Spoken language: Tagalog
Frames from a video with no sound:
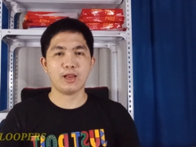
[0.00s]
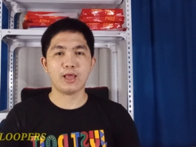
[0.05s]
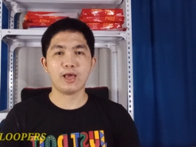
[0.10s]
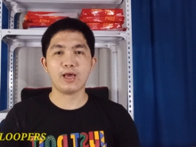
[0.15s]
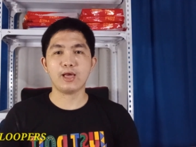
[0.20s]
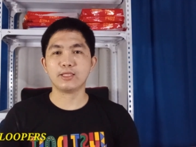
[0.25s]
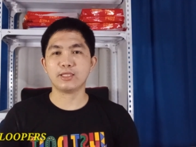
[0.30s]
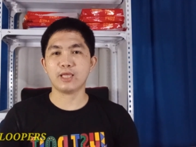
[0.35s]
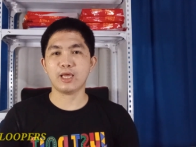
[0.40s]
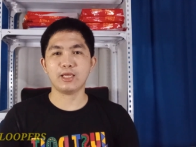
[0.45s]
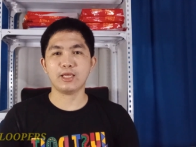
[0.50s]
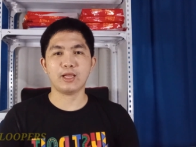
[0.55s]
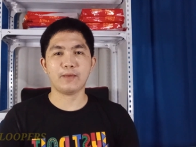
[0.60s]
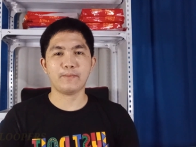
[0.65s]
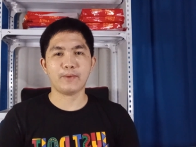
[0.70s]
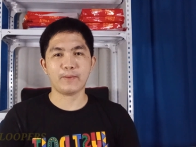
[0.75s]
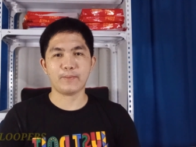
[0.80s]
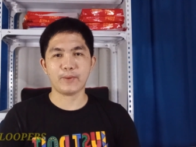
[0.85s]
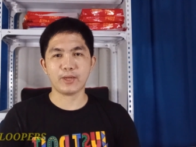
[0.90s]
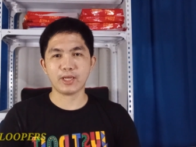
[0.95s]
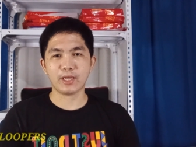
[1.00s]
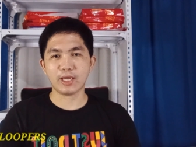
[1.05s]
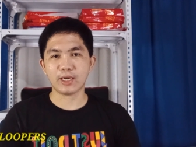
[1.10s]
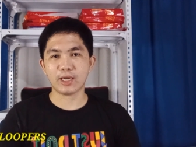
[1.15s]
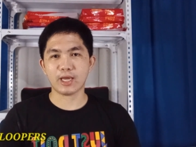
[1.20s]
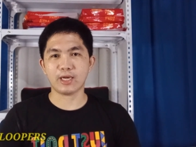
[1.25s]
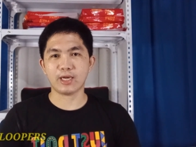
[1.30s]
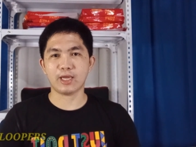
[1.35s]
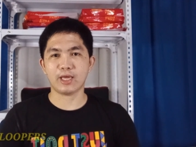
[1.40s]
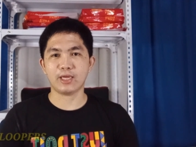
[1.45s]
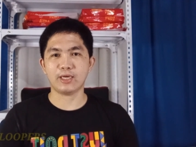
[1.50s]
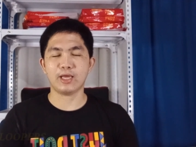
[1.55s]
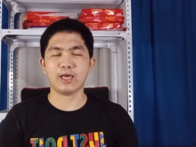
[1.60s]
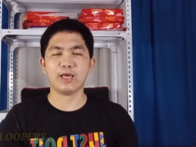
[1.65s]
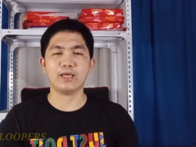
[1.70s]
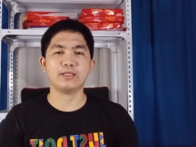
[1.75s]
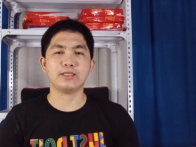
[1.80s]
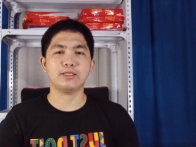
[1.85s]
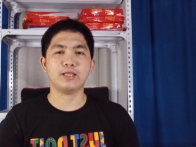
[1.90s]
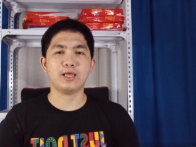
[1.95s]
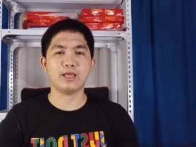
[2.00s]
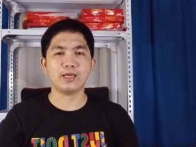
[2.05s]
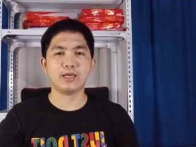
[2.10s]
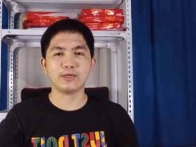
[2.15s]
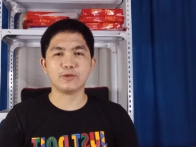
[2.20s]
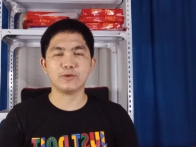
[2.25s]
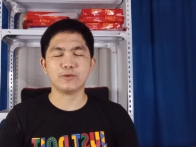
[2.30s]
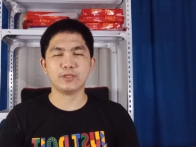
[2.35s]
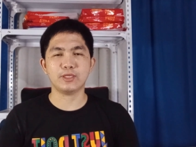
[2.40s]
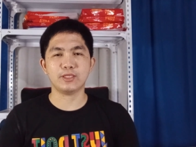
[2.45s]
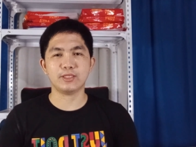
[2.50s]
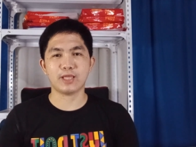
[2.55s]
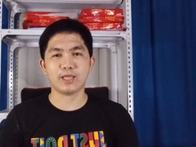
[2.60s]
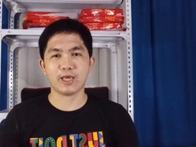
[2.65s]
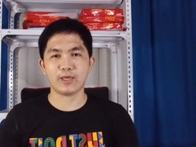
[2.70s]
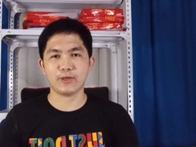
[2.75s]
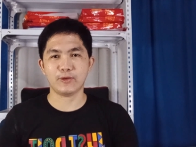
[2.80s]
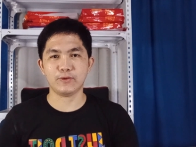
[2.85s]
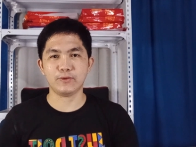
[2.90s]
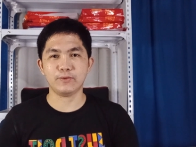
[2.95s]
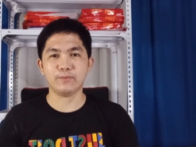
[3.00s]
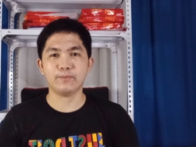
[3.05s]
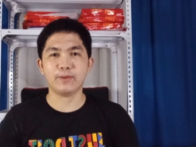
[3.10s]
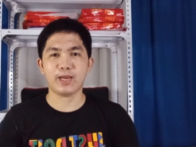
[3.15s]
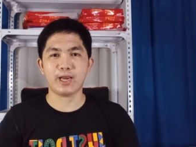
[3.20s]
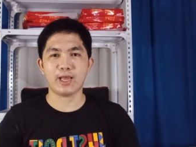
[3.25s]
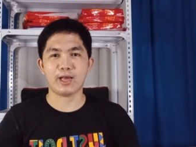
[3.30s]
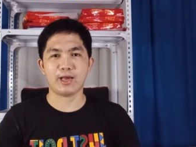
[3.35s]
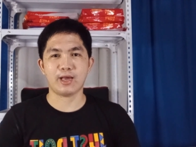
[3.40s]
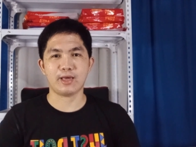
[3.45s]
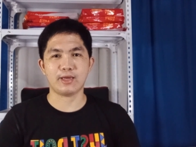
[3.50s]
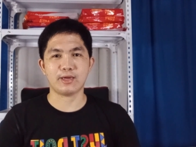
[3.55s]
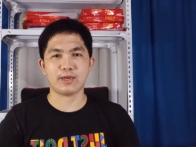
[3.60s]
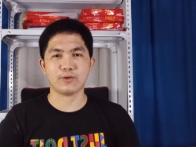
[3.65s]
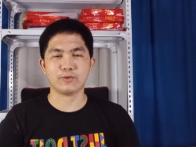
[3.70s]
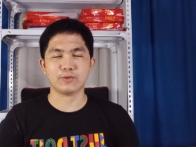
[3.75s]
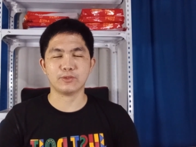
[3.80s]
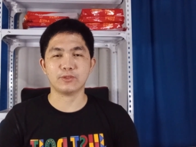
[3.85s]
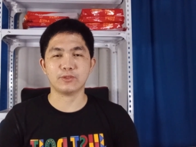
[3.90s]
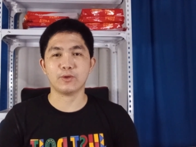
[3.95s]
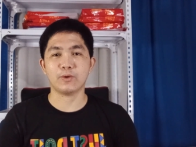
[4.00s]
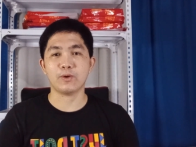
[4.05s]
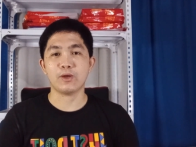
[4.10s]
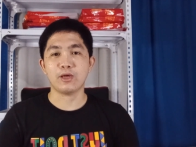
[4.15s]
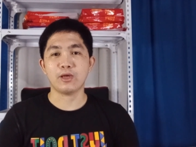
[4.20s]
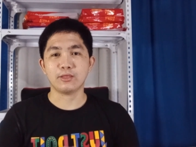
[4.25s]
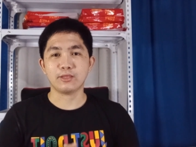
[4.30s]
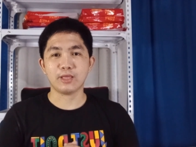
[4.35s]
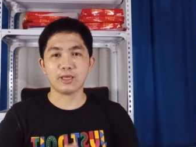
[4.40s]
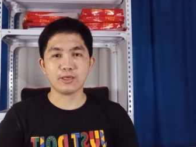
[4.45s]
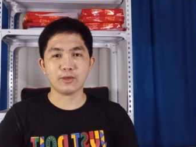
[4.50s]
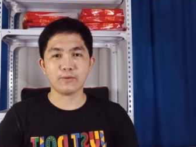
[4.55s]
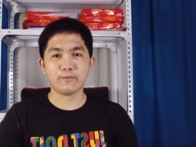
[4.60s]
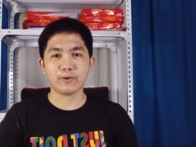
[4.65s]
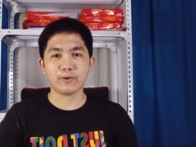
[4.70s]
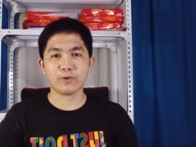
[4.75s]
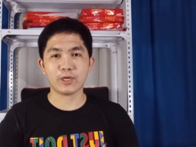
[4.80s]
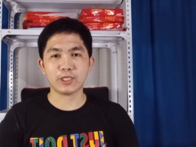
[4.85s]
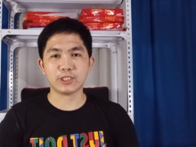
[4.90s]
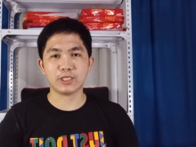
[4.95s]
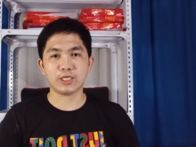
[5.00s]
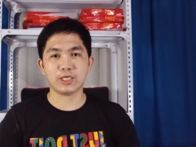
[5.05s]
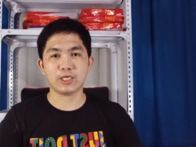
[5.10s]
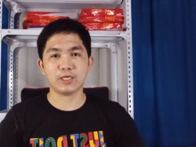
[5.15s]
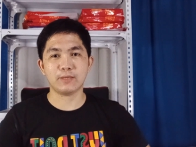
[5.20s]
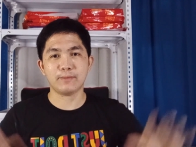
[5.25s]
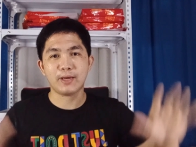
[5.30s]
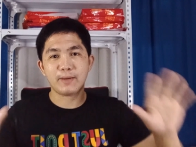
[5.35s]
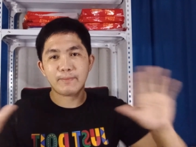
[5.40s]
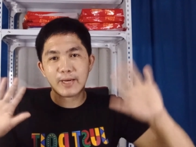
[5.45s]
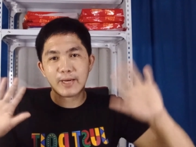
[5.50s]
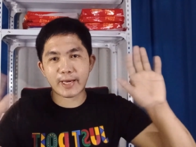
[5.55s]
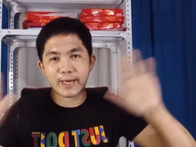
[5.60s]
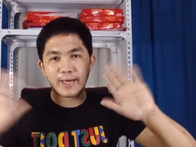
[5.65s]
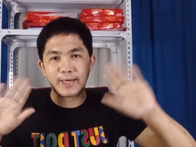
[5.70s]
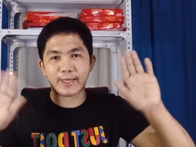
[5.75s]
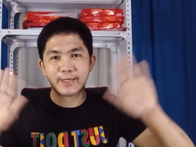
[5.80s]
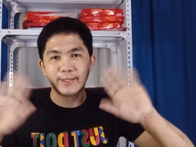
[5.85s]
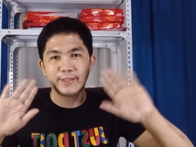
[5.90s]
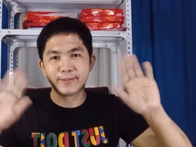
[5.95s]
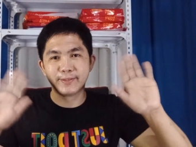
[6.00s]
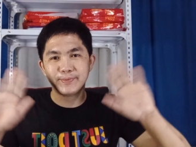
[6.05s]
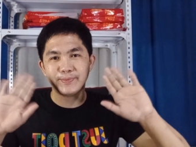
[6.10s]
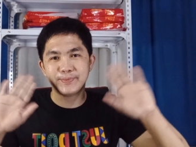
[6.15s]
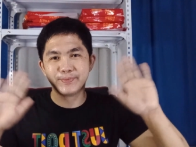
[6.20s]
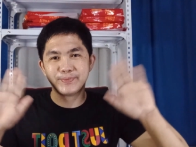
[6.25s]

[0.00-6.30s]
Lahat ay napapag-aralan at lalago din tayo balang araw. So thank you for watching. Bye-bye!